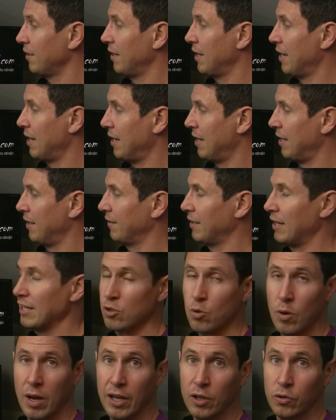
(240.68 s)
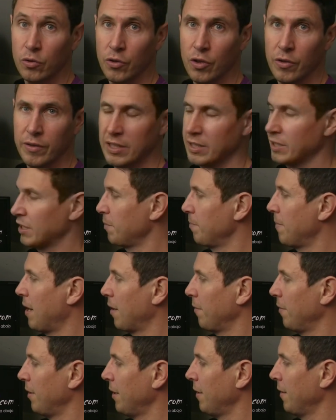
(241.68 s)
de la Escuela de Conducción de Skip
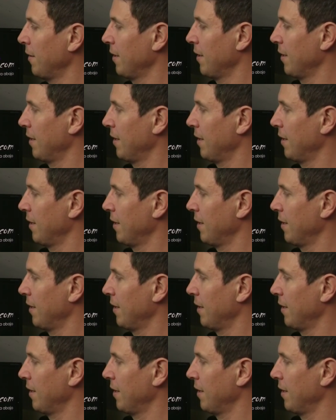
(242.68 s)
Barber,